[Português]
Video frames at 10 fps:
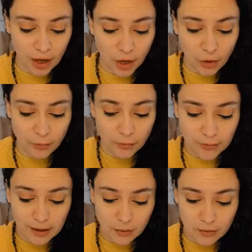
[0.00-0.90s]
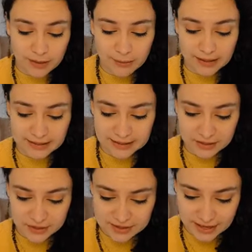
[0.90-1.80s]
Como uma agulha
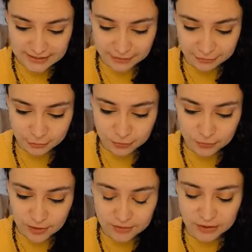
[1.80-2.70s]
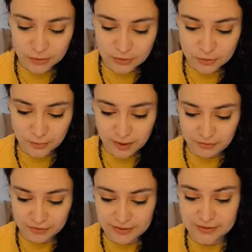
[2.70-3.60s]
magnetizada flutuando em uma
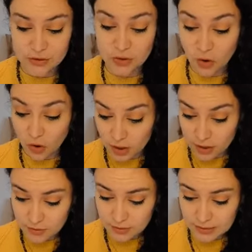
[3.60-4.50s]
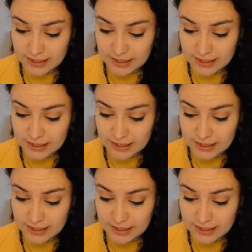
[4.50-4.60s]
superfície de óleo,